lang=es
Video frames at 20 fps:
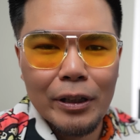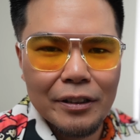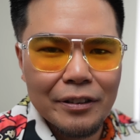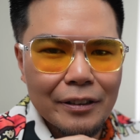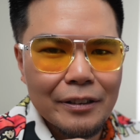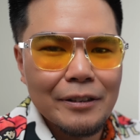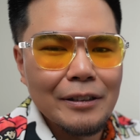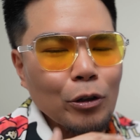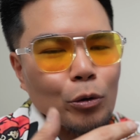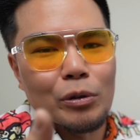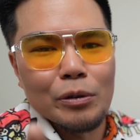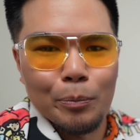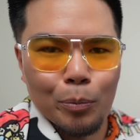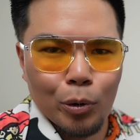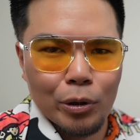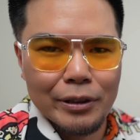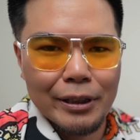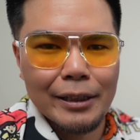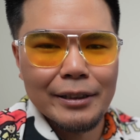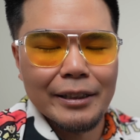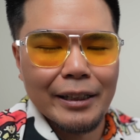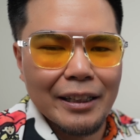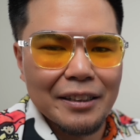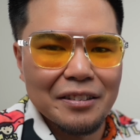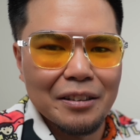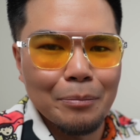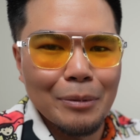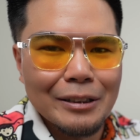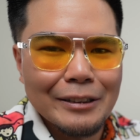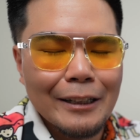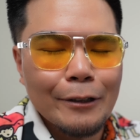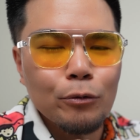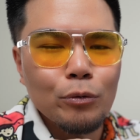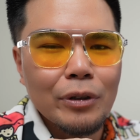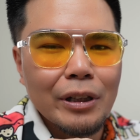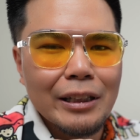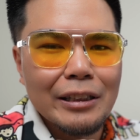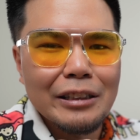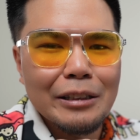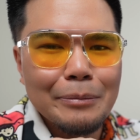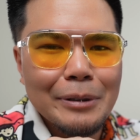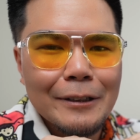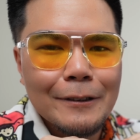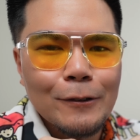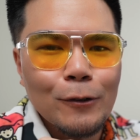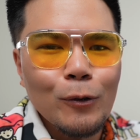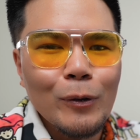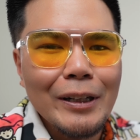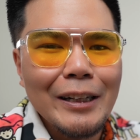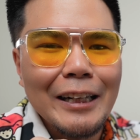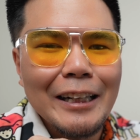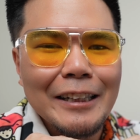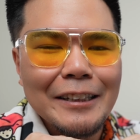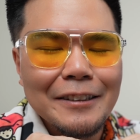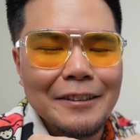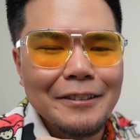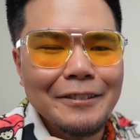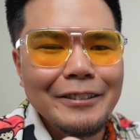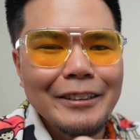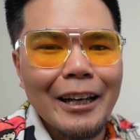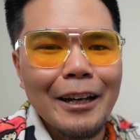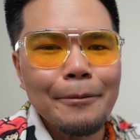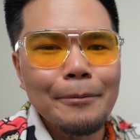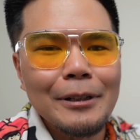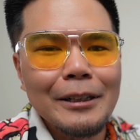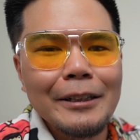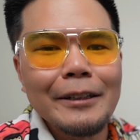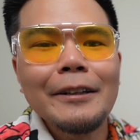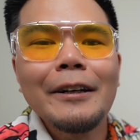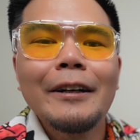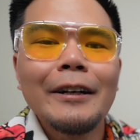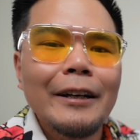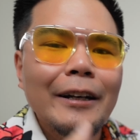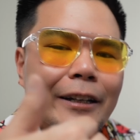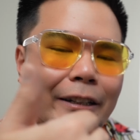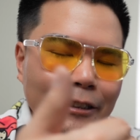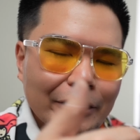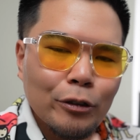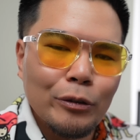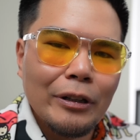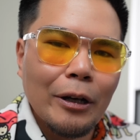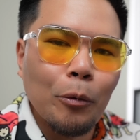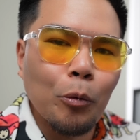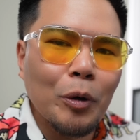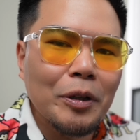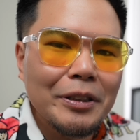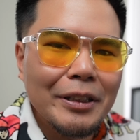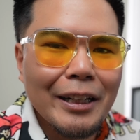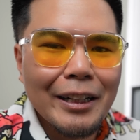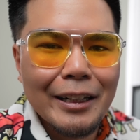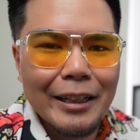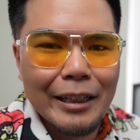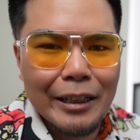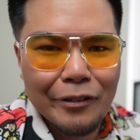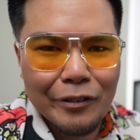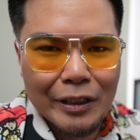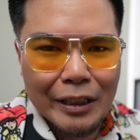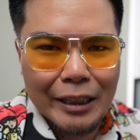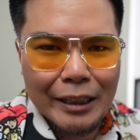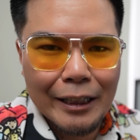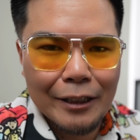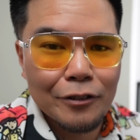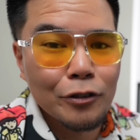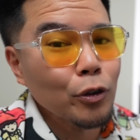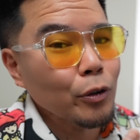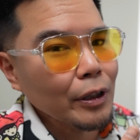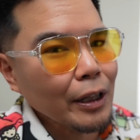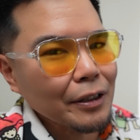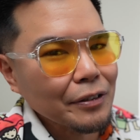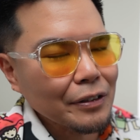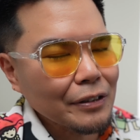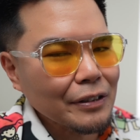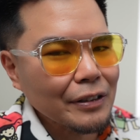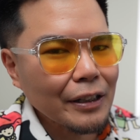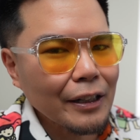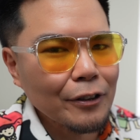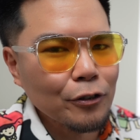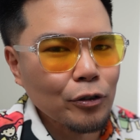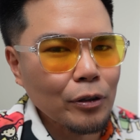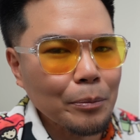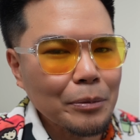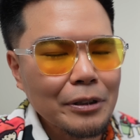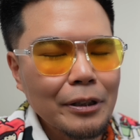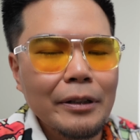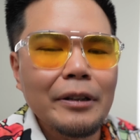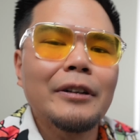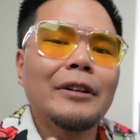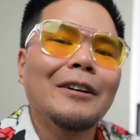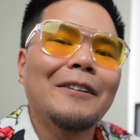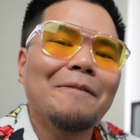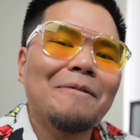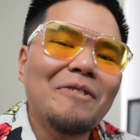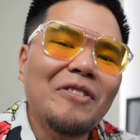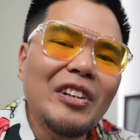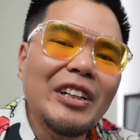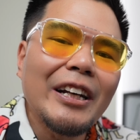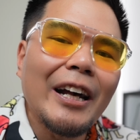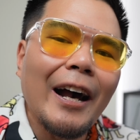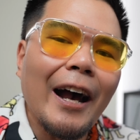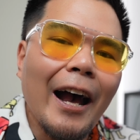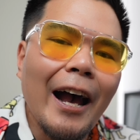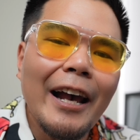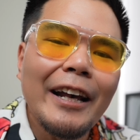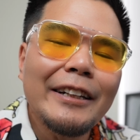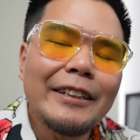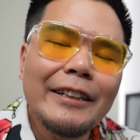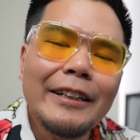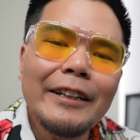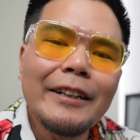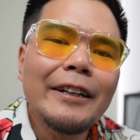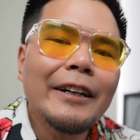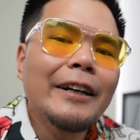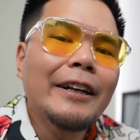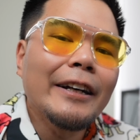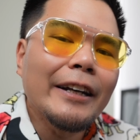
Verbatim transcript: que es lo importante, que se mantenga un rendimiento estable y una buena refrigeración, así sea solamente vía aire,